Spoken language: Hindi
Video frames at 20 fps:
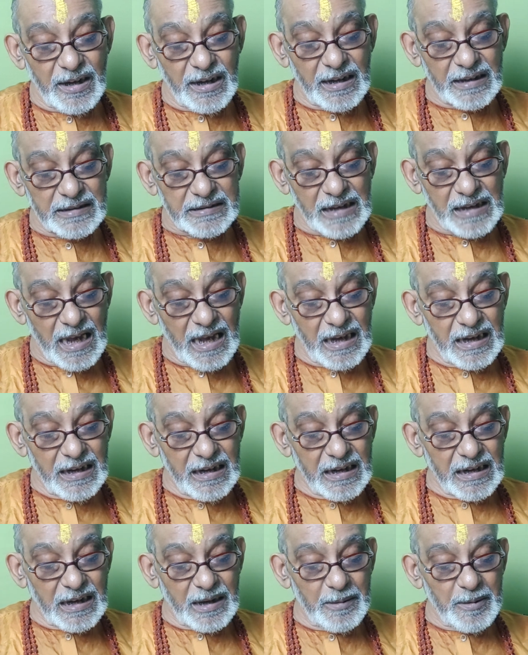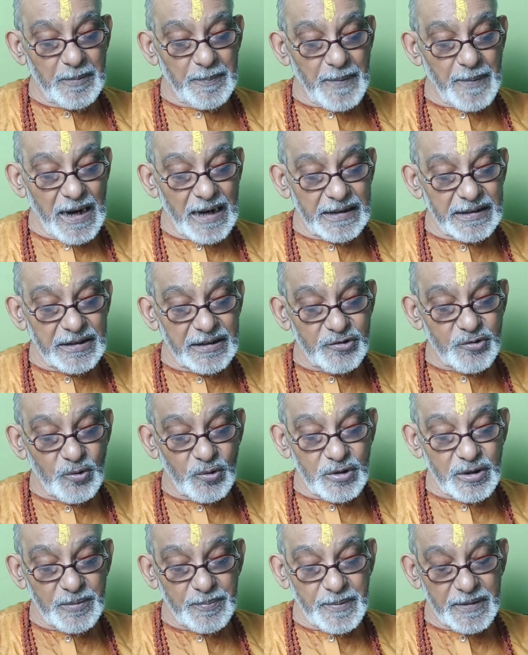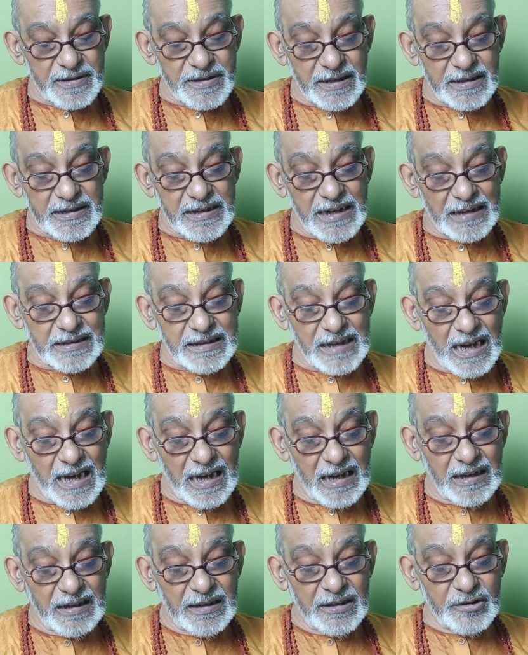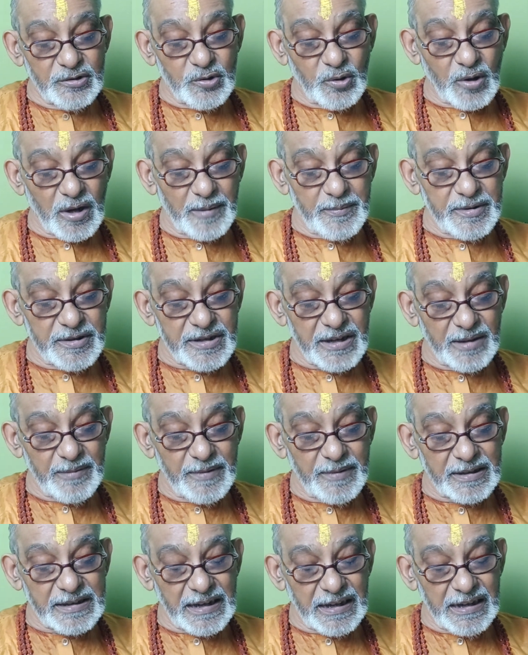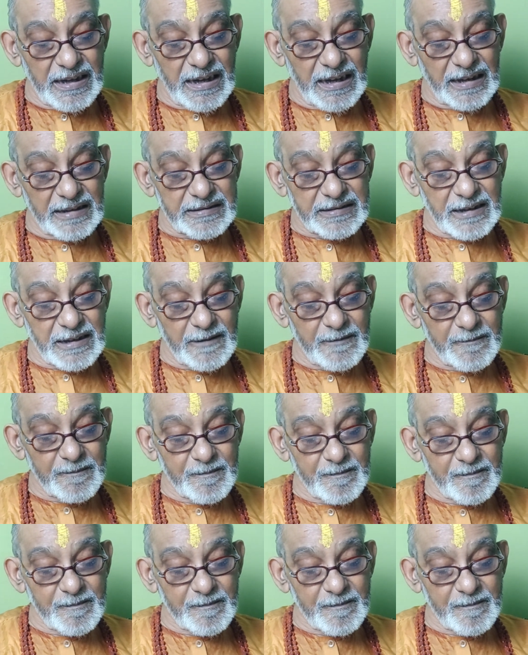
उड़ने लगता कभी पहाड़ की चोटी पर चढ़ जाता तो कभी जल में तैरने लगता